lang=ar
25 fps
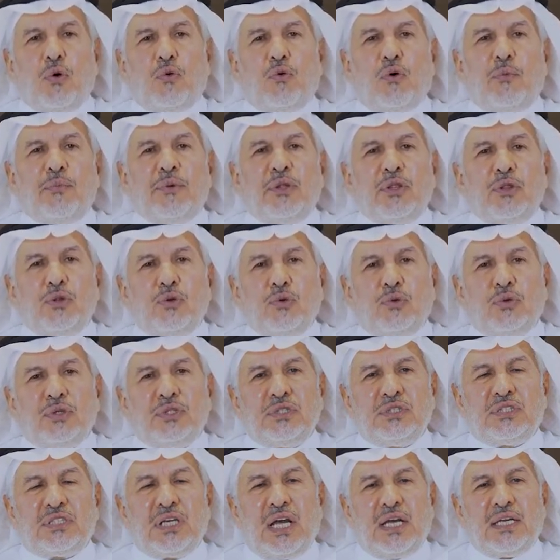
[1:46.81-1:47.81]
ومنذ
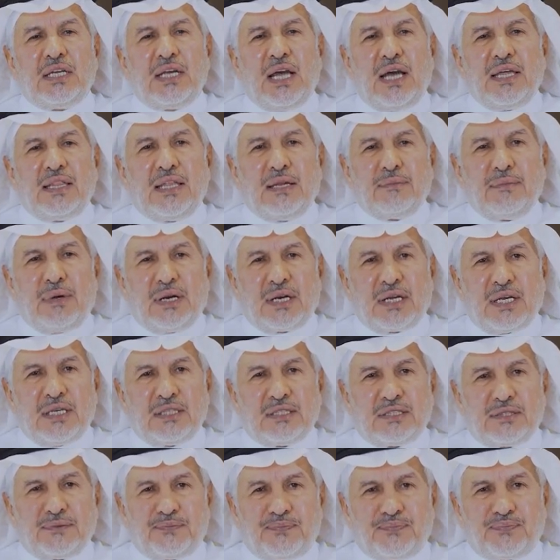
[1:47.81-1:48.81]
إنشاء هذا
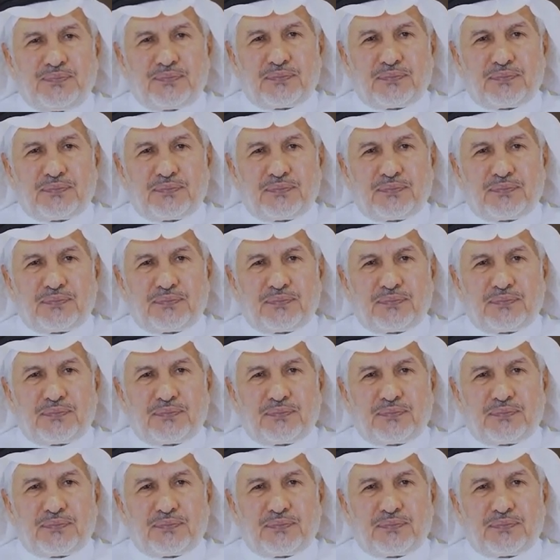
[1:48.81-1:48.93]
المركز